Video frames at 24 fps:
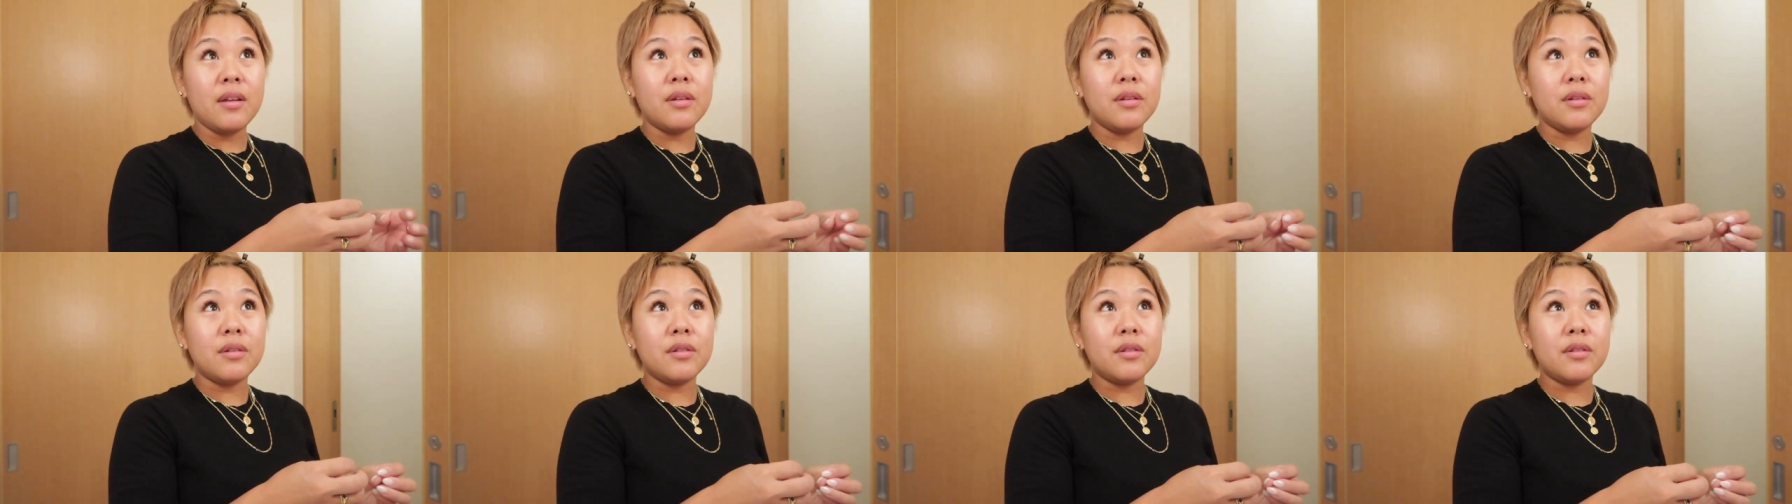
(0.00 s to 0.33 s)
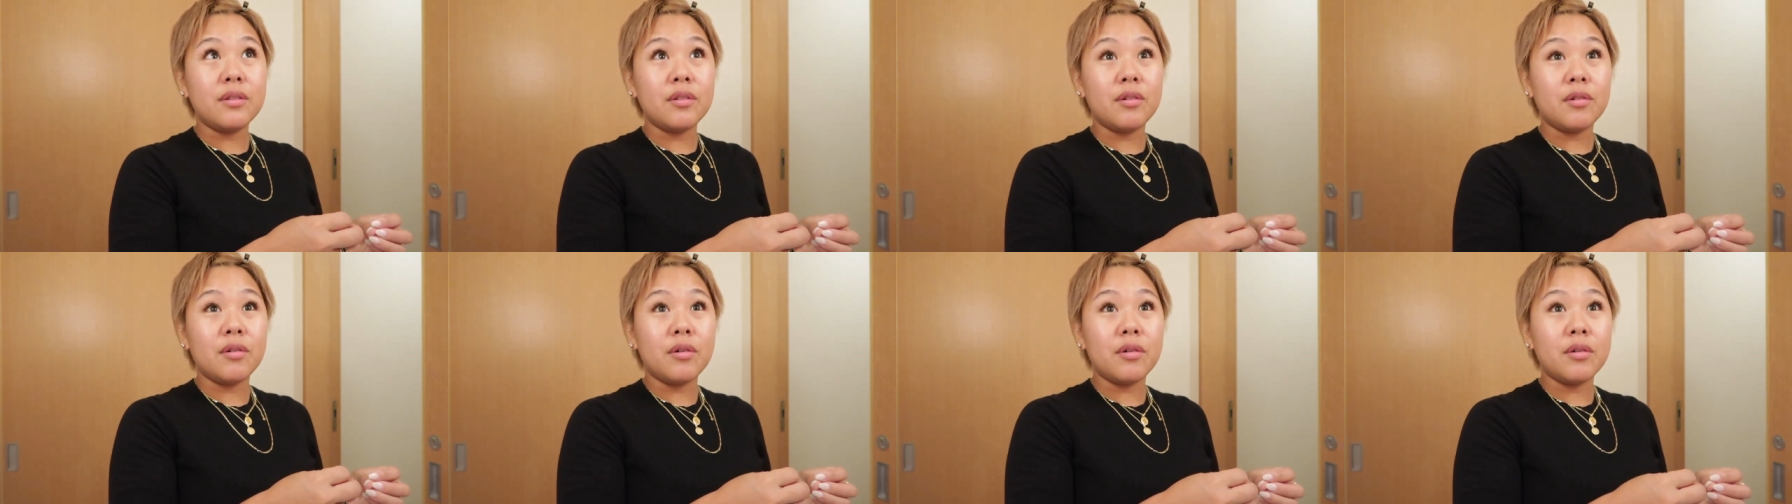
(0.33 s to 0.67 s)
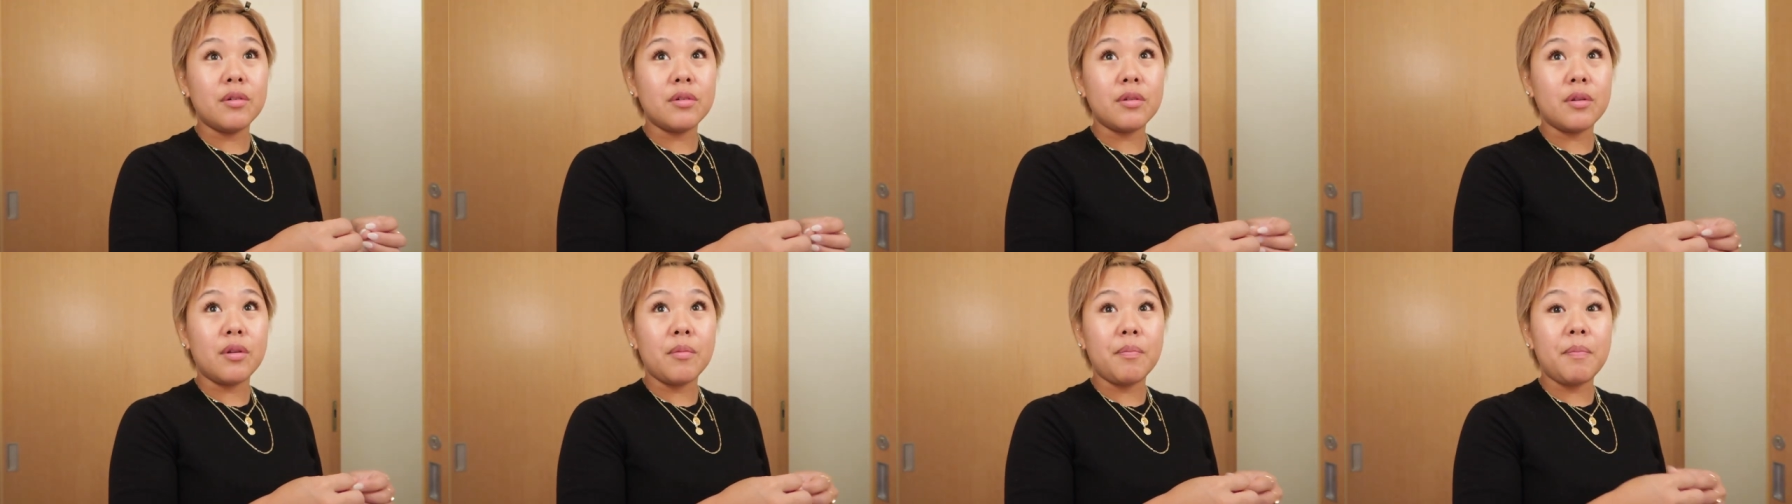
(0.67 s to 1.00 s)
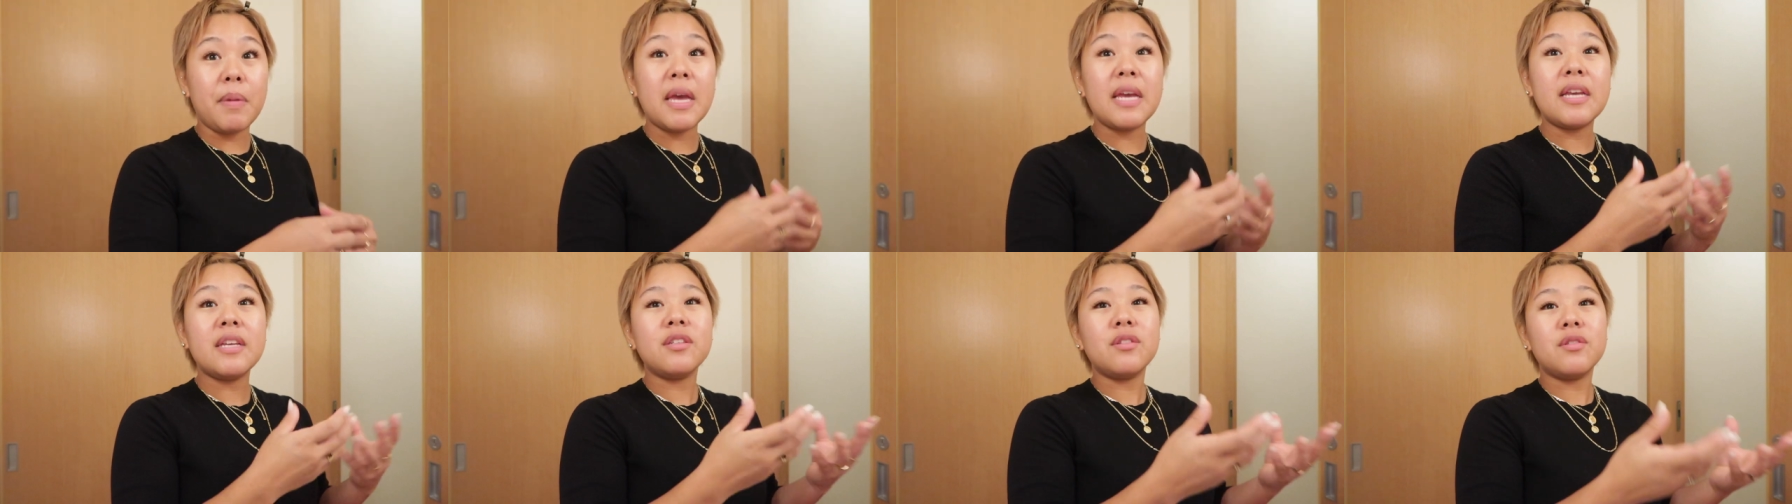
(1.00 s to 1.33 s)
うんとその
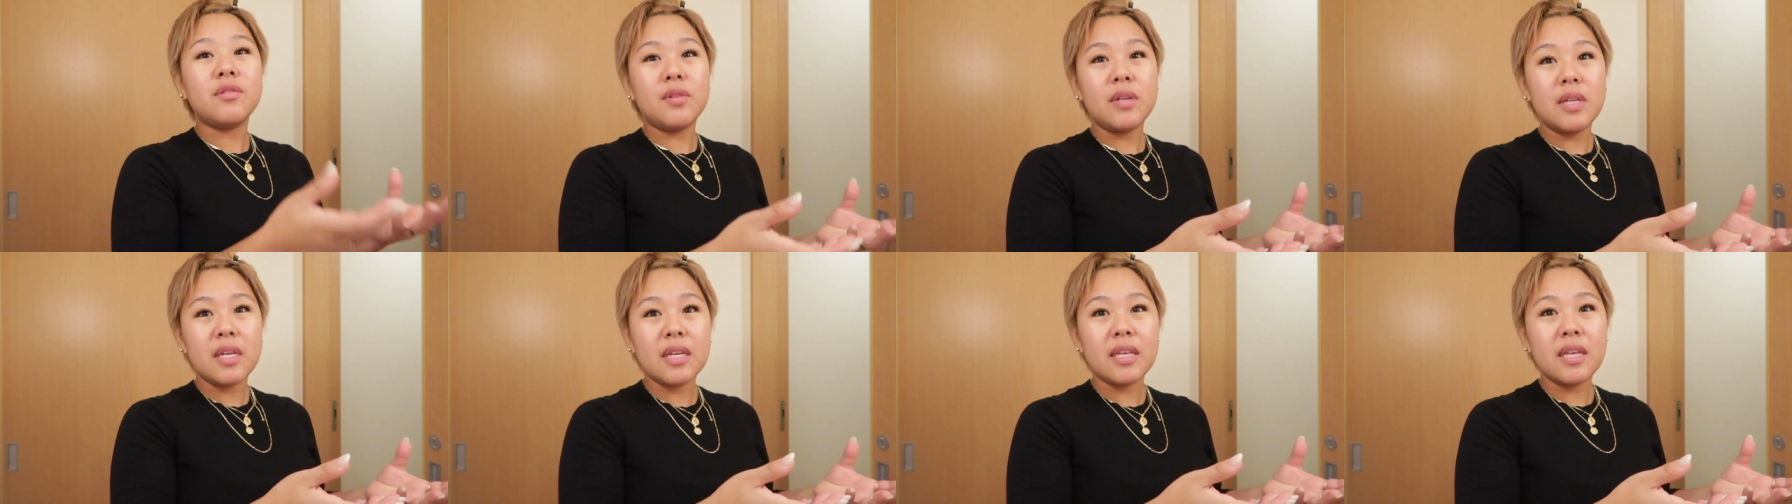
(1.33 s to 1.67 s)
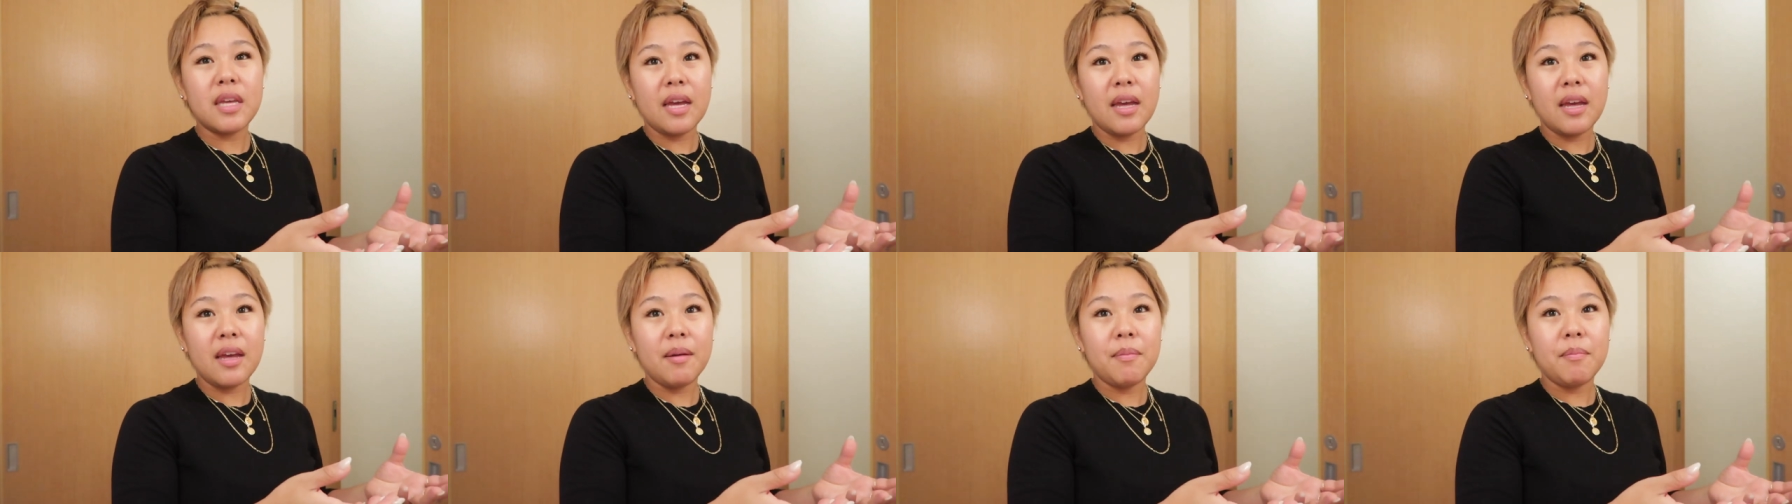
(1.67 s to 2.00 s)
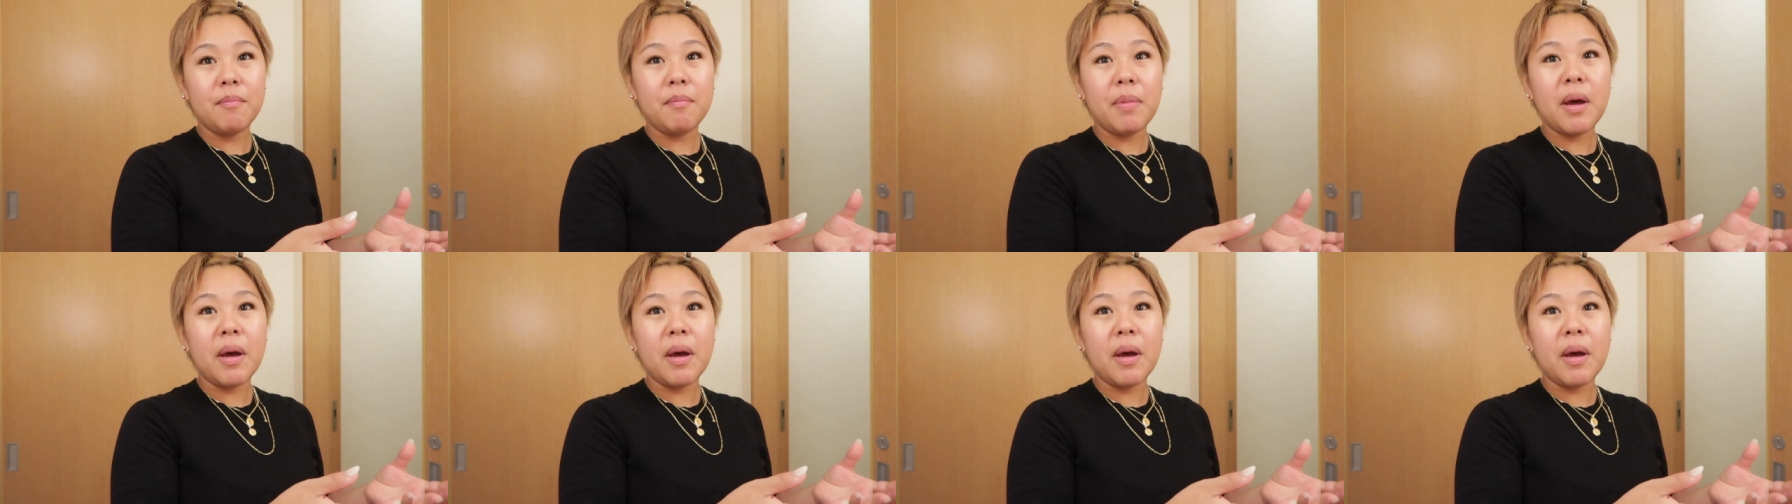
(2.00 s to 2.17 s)
ペーストリー系